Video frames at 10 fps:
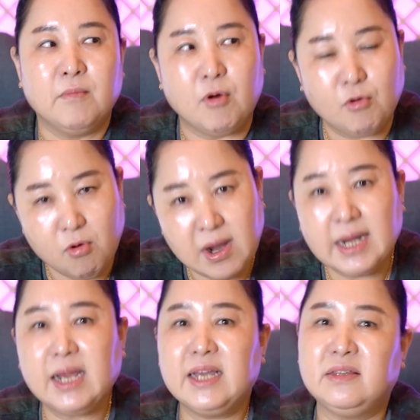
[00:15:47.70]

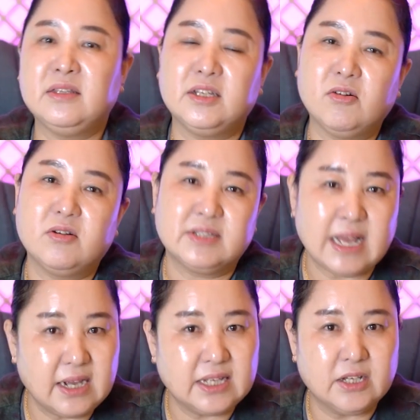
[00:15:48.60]
뭐꽃가루가 있든 이런 거는
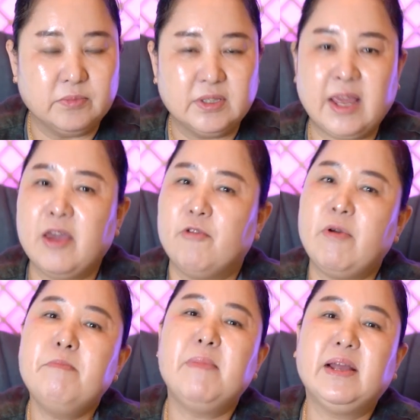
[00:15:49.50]
상관이 없는데
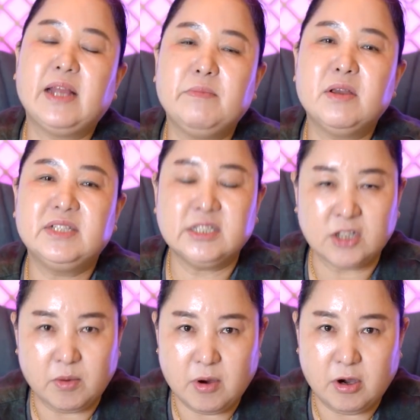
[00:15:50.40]
웬만하면
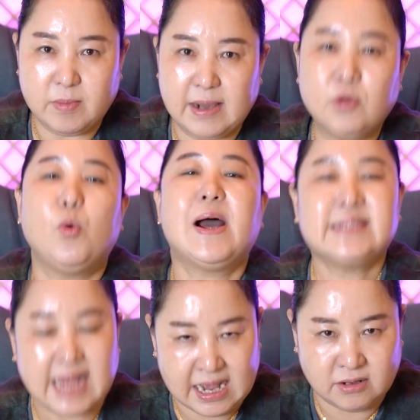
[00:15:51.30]
시커먼 거 말고
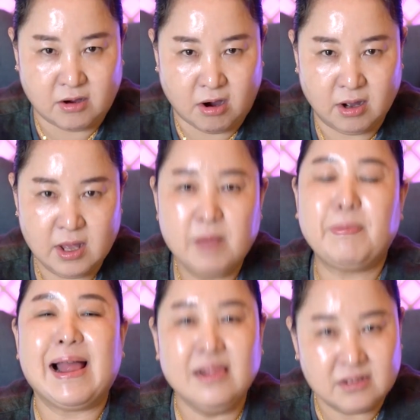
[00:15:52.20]
화사한 거, 네.
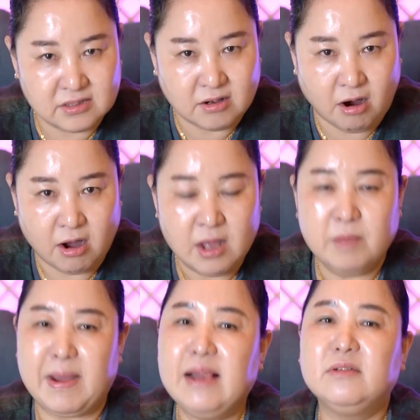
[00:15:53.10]
밝은 거,
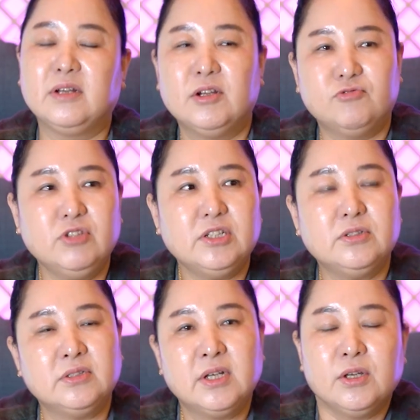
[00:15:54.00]
밝은 거.
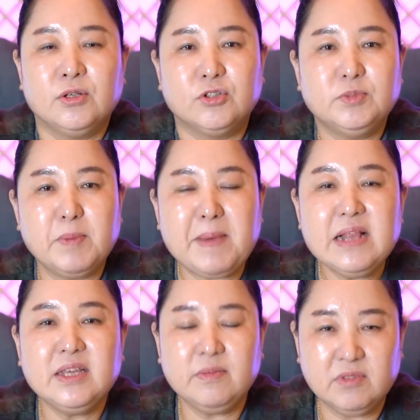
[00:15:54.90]
우리는 요즘에
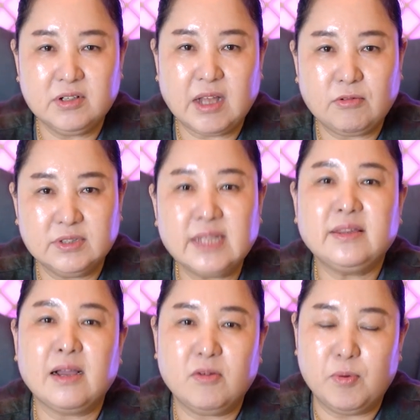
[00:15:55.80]
빨기 힘들다고
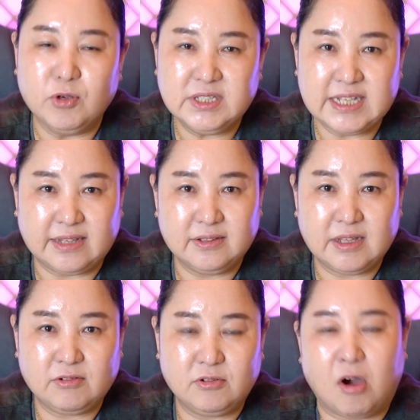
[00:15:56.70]
때탄 거 보이지
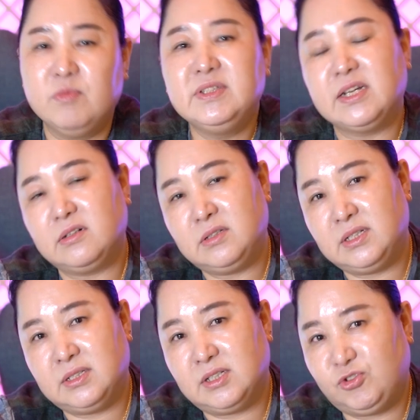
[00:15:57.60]
않는다고
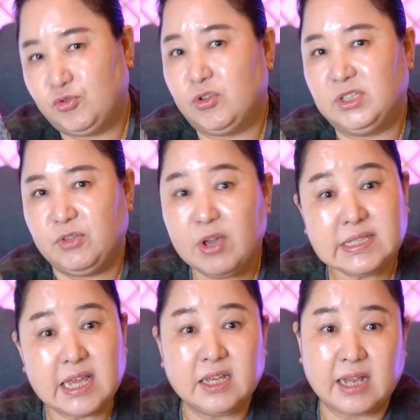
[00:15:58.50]
검은색을 주로 이제
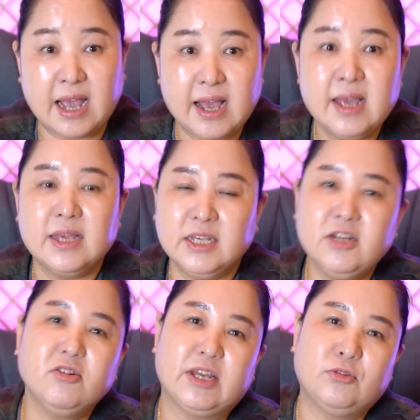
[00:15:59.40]
회색이나 네.
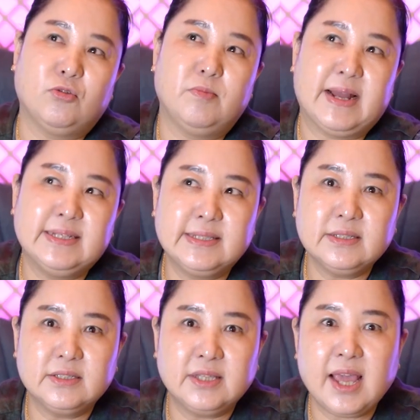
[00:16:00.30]
이런 계통을 많이
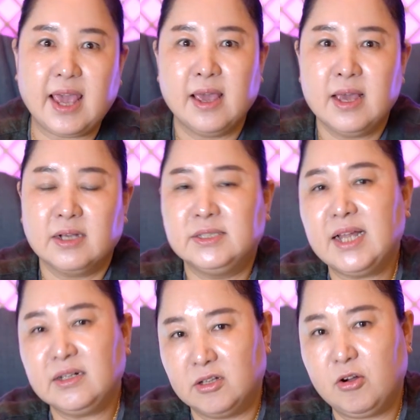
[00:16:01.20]
쓰는데
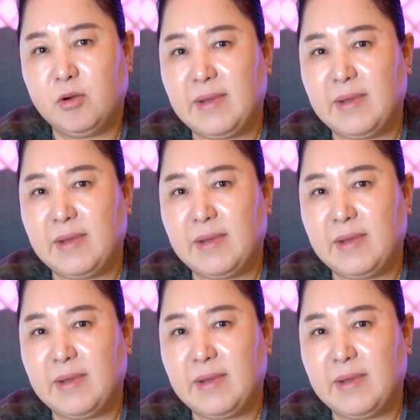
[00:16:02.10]
그냥 그런 거